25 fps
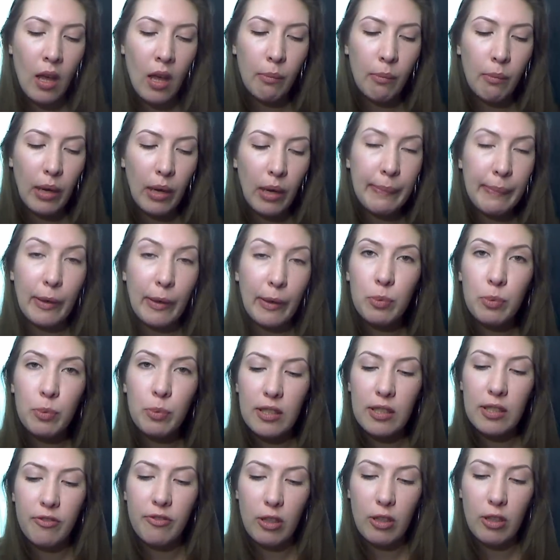Мои покупки
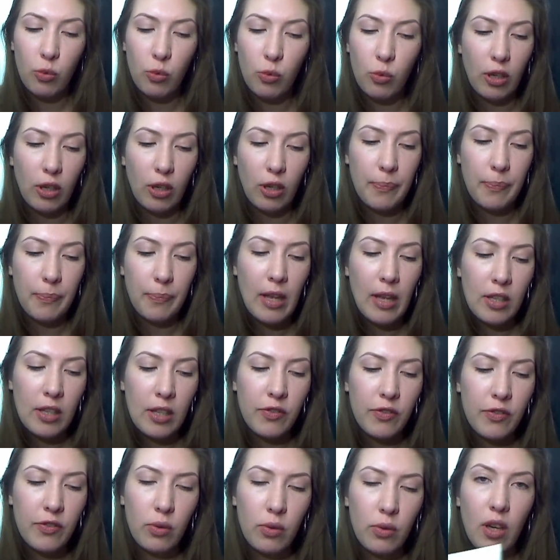с Филюник.
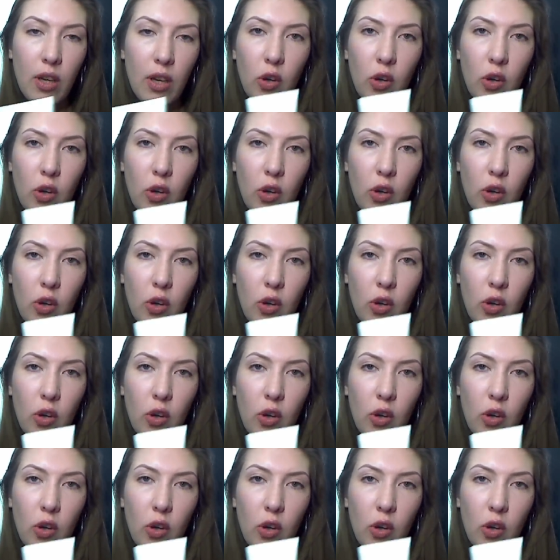С Филюник я